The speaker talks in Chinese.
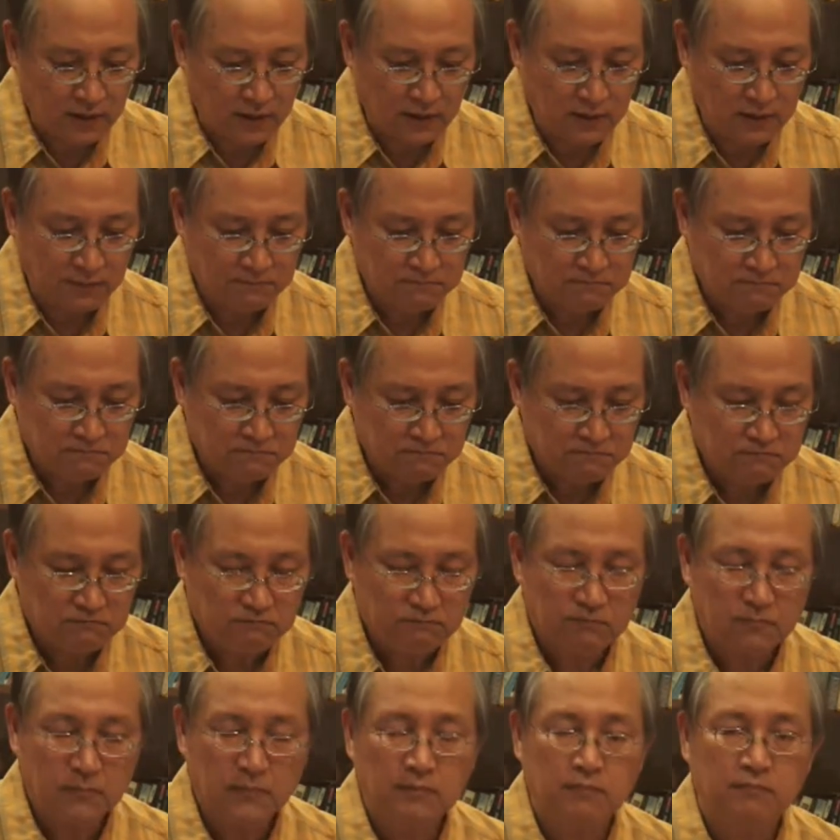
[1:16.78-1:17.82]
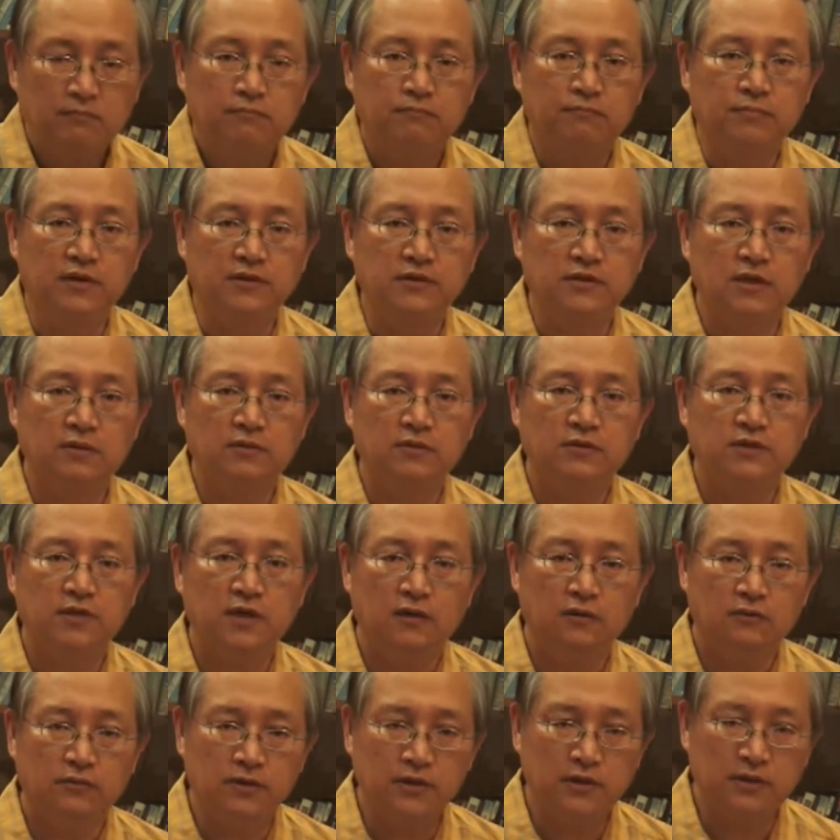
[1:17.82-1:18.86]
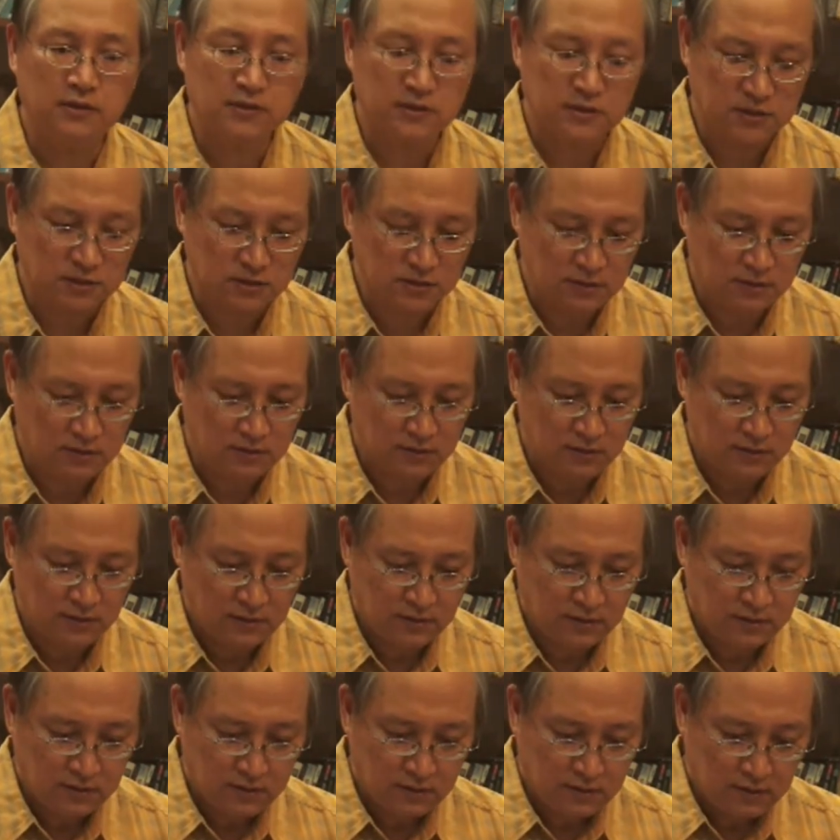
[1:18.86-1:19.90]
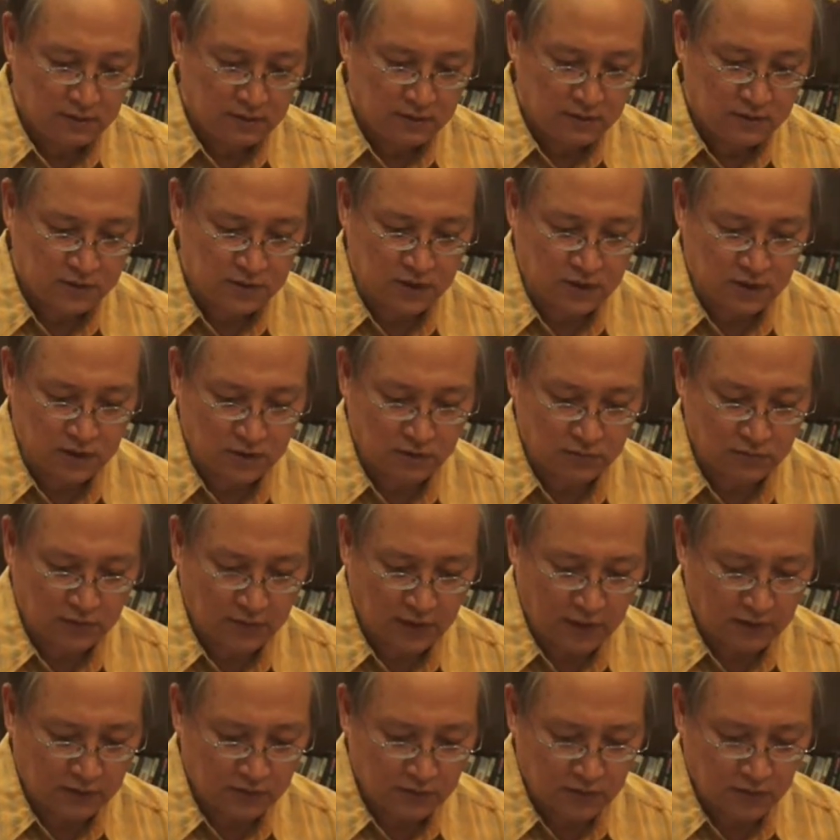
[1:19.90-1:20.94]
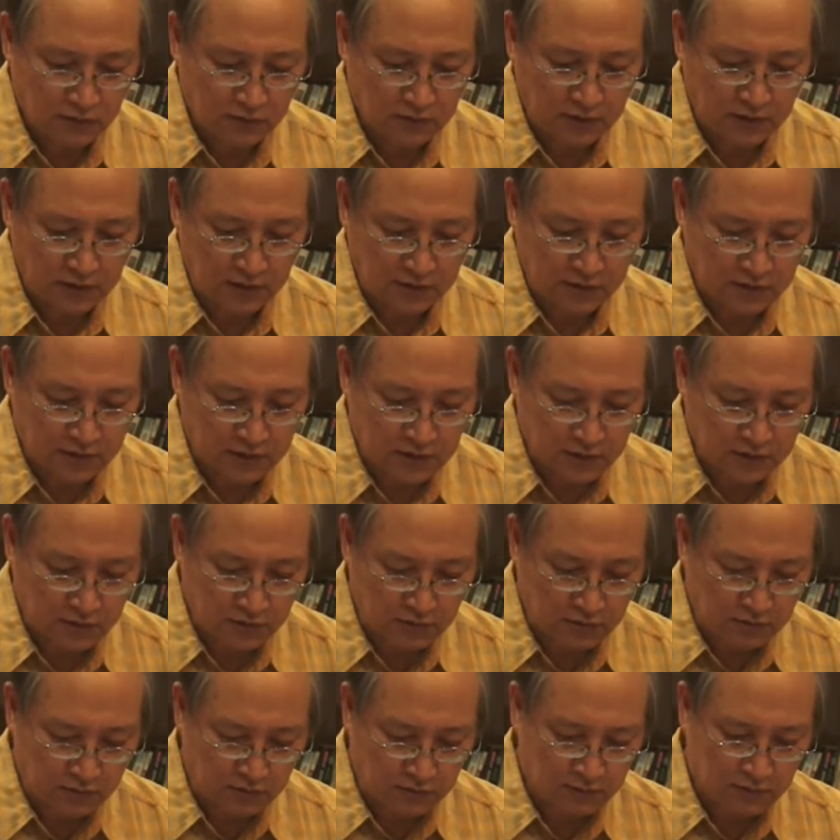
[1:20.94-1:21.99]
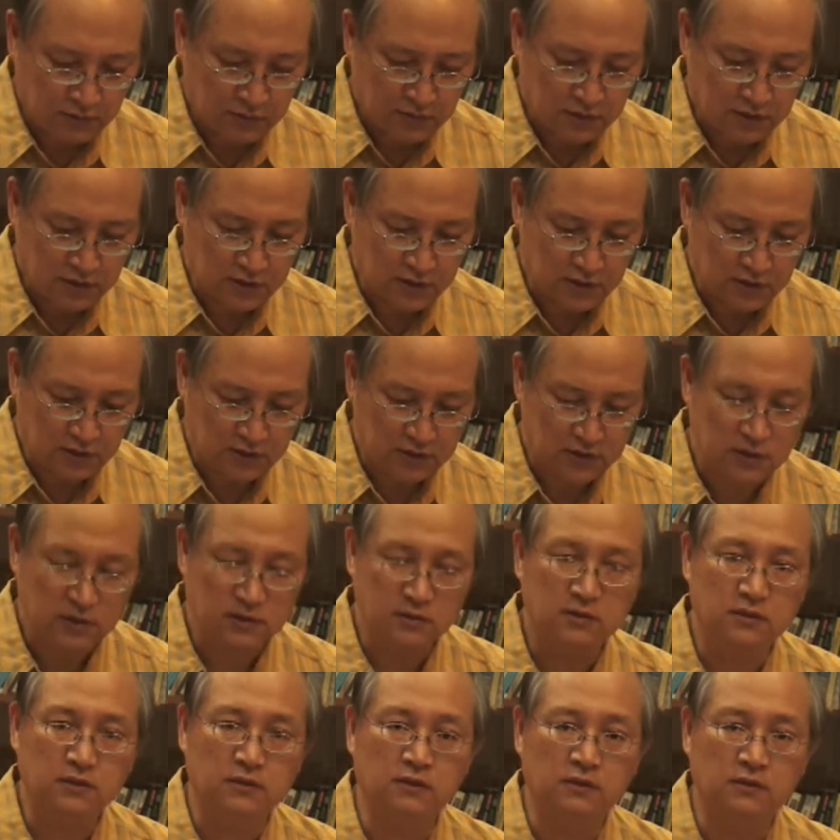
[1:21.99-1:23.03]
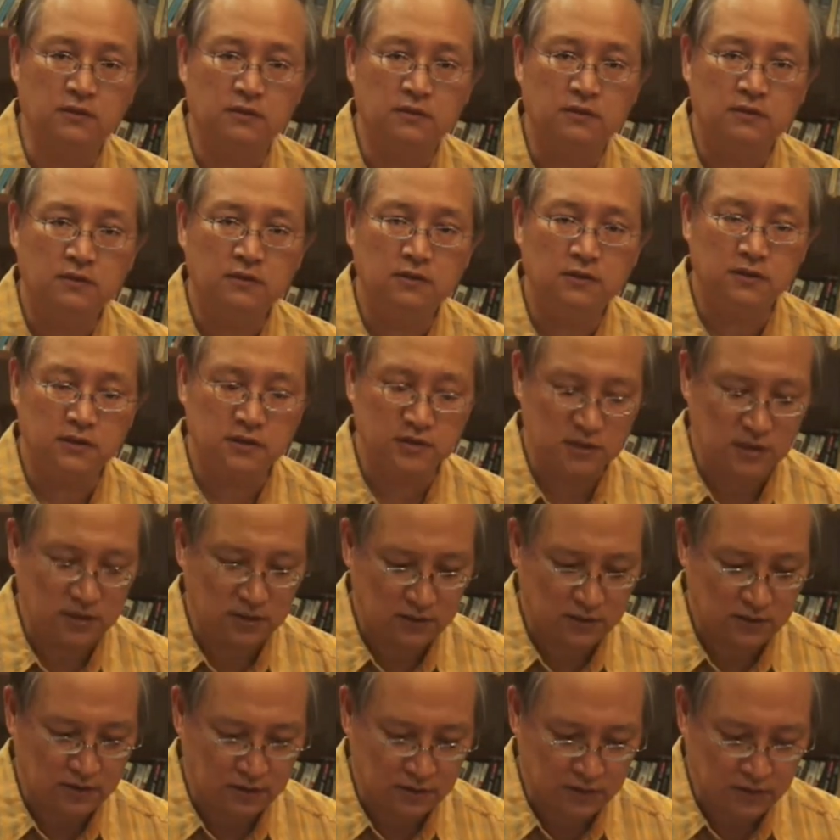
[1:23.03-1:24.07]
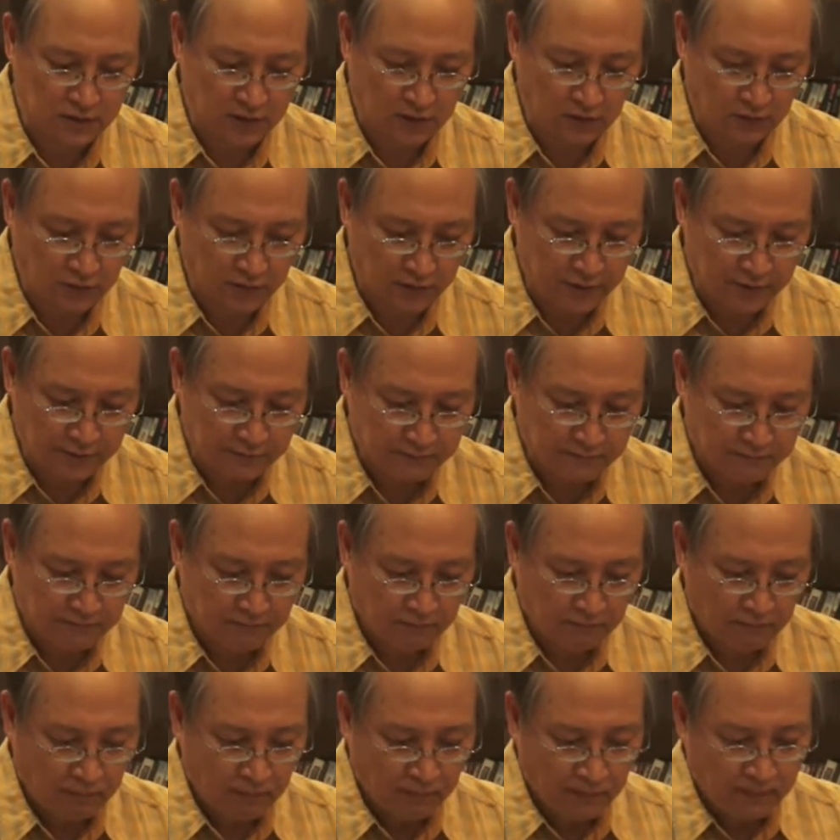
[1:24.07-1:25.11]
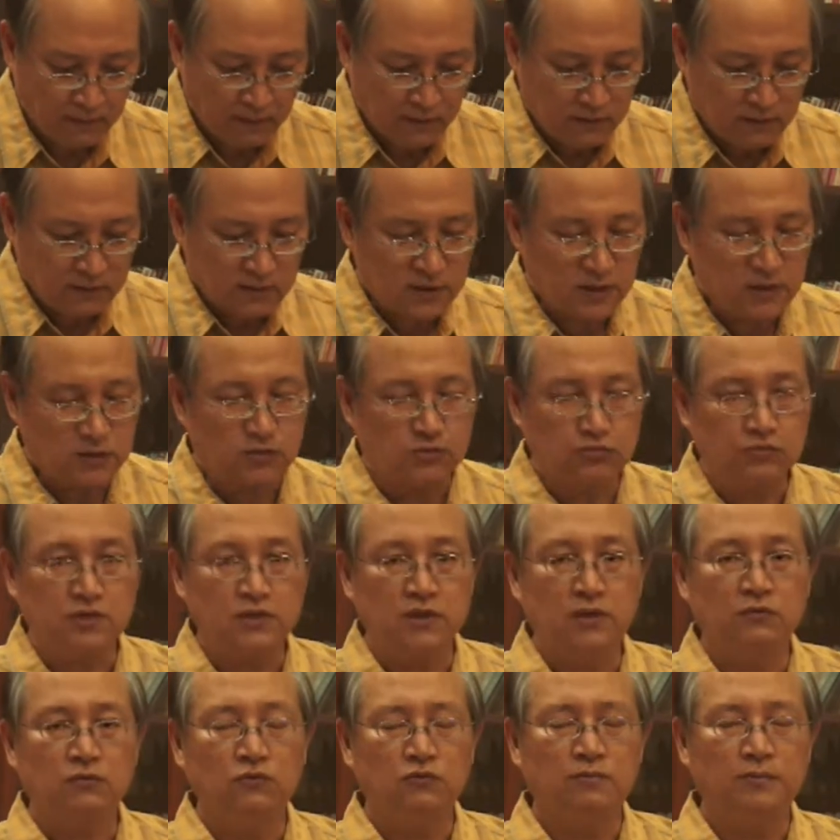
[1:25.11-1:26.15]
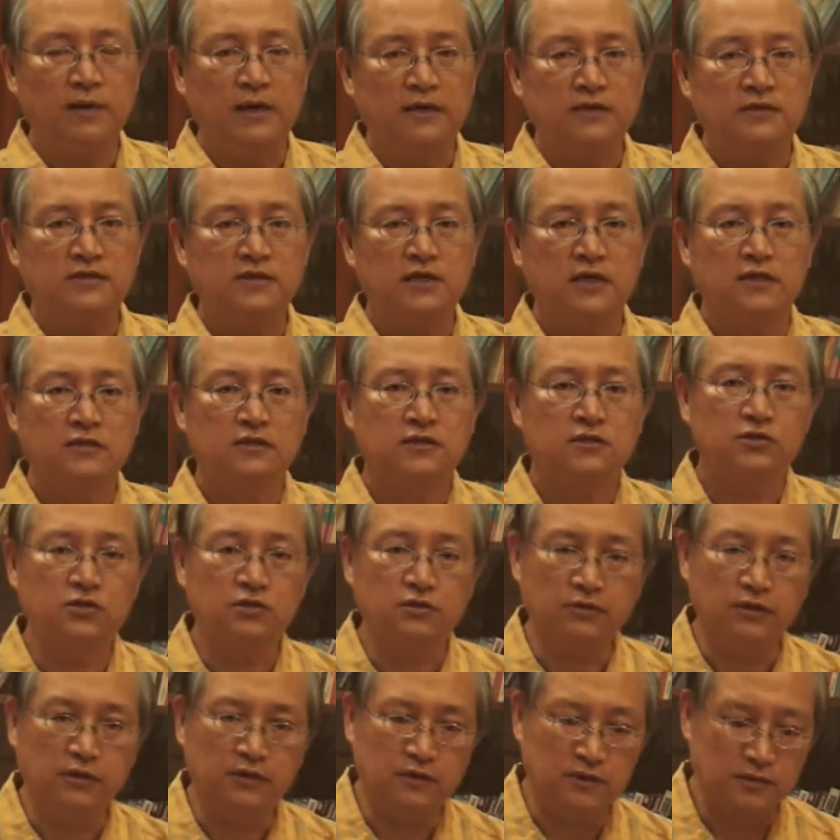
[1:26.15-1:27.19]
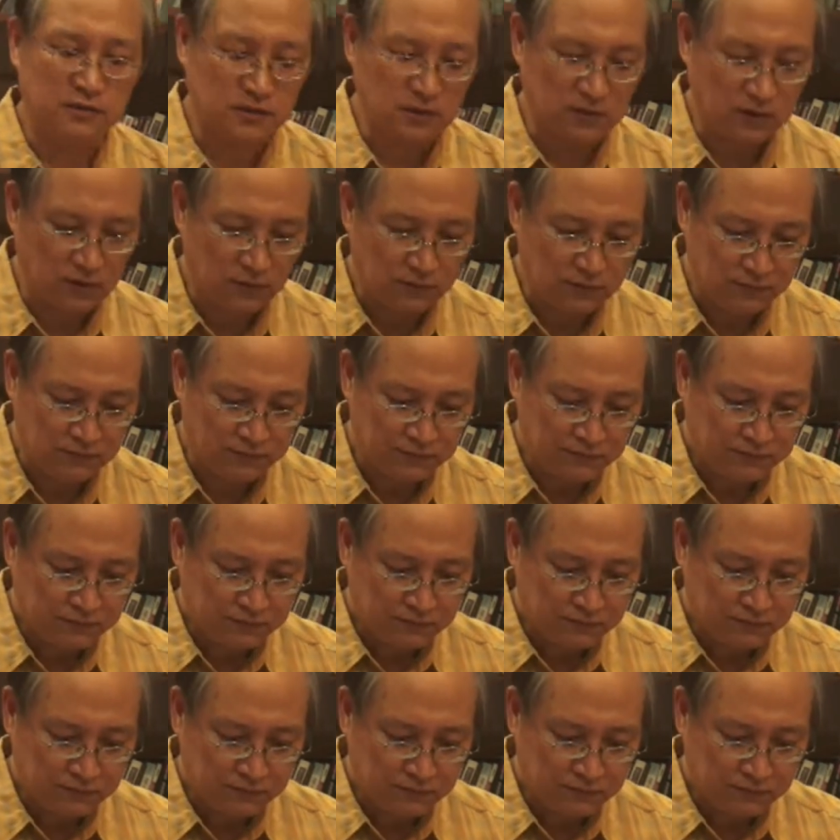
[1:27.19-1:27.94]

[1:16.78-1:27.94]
啊，别加我教会是启示录当中的其中写信的一间的教会，在主前五百三十九年的时候。